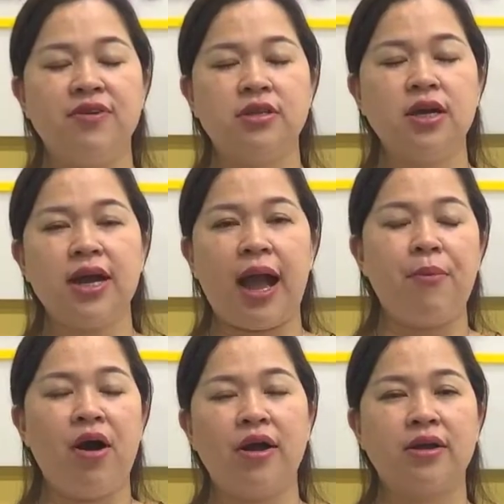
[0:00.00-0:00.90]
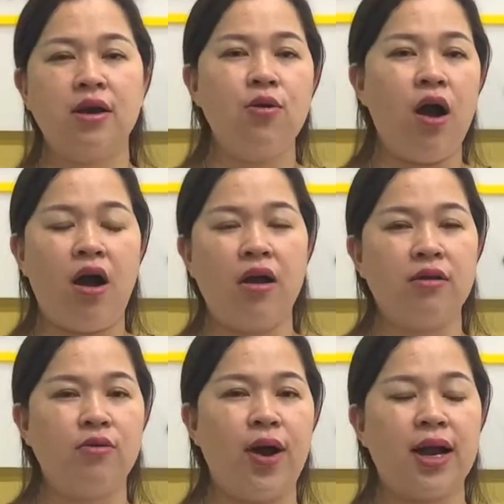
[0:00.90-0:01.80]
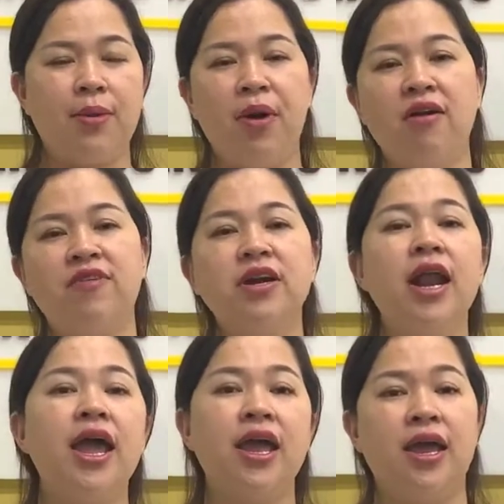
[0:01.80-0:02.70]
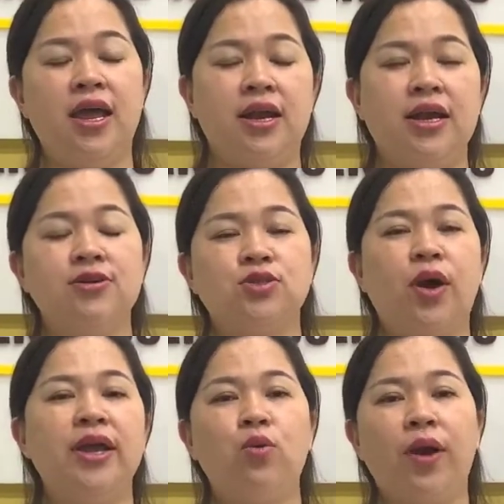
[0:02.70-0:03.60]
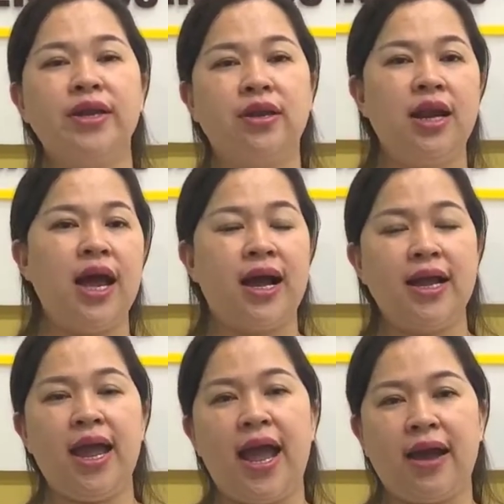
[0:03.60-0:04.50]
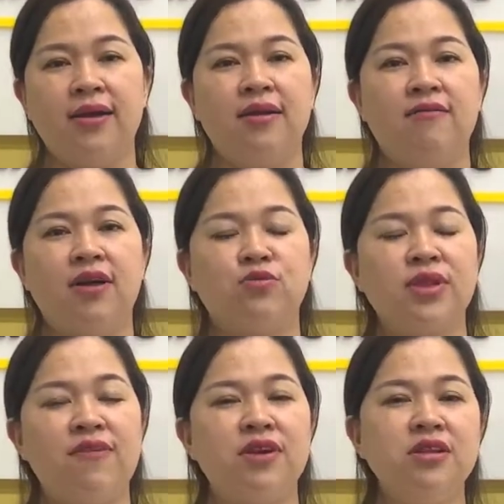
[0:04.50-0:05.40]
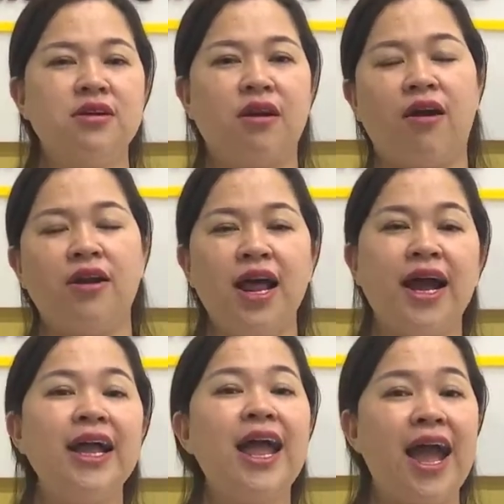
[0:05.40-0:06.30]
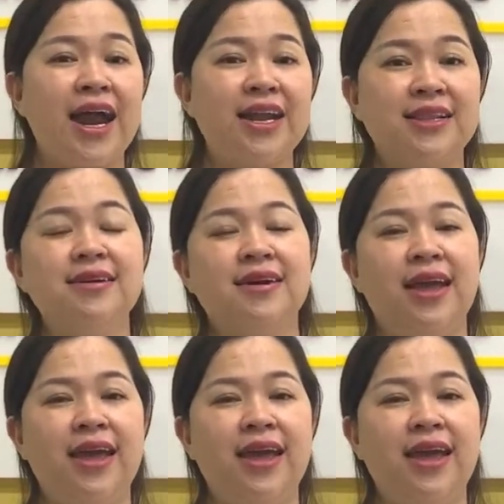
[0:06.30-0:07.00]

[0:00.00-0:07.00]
bởi vì tất cả mọi câu hỏi hoặc là mọi vấn đề đều xoay quanh đó là khách hàng và chúng ta vẫn thường nói đó là khách hàng là thượng